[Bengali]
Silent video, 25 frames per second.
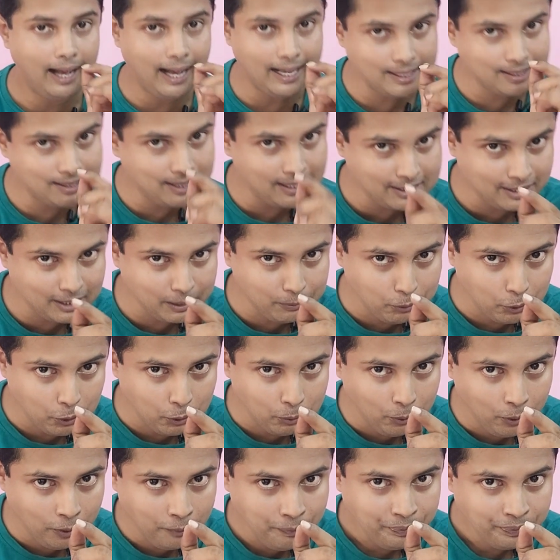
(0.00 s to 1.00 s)
আস্তে আস্তে
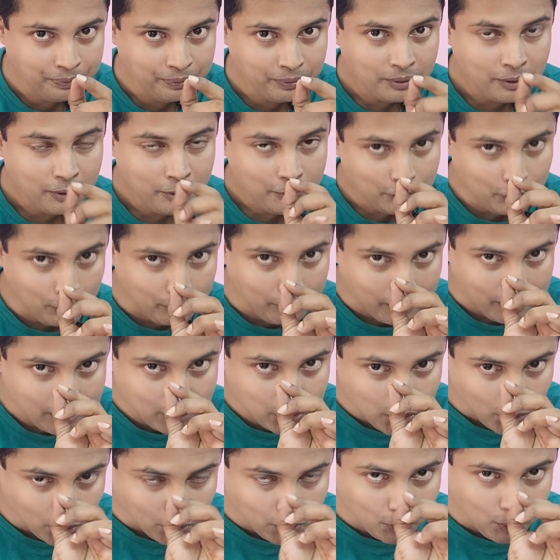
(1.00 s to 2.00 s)
বলবো তোমরা
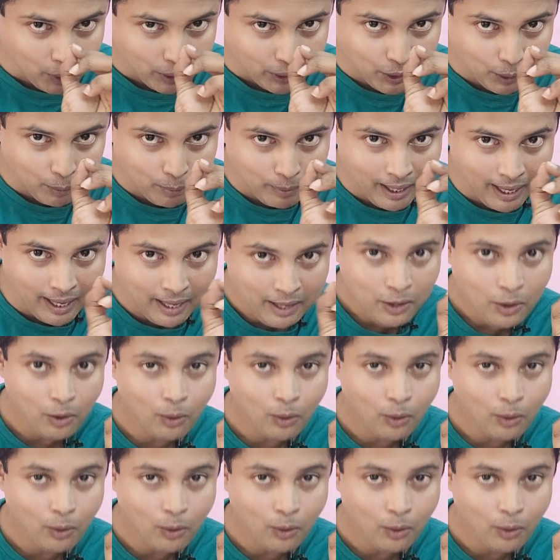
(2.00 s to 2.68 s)
চট করে তোমরা